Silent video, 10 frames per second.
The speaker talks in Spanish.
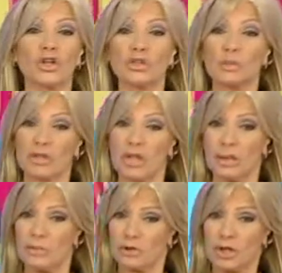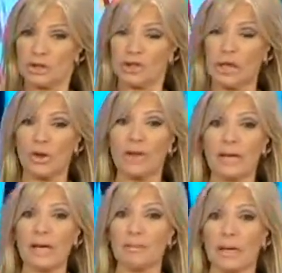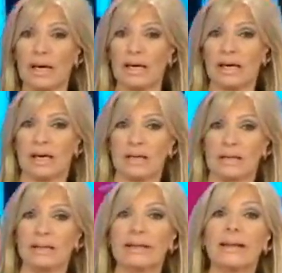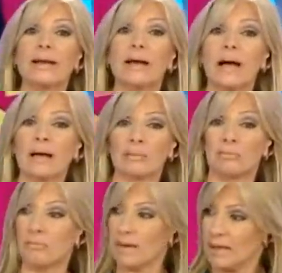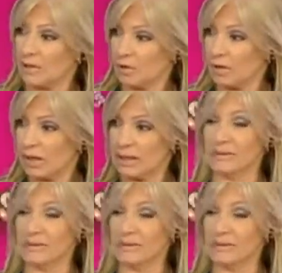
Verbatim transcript: no sé si la hemos encontrado a Dalma Nerea Maradona.